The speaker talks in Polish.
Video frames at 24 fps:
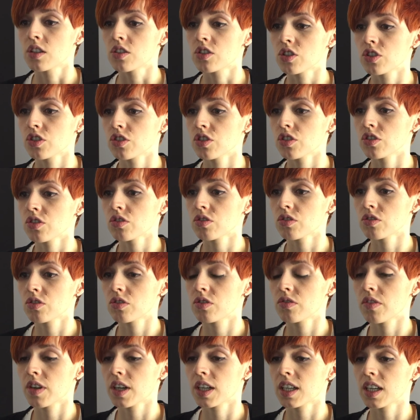
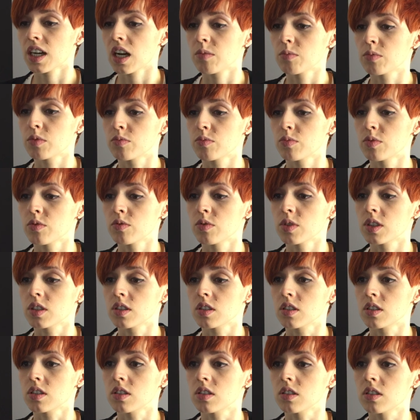62 gramy były
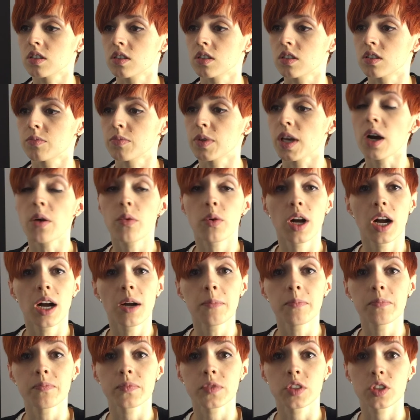y,
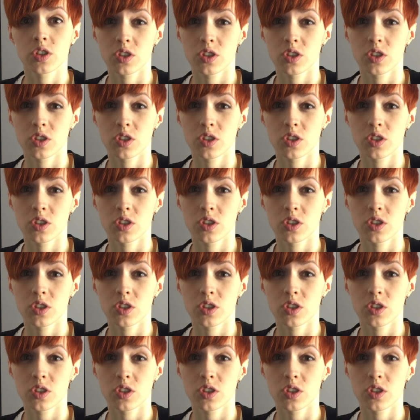białka,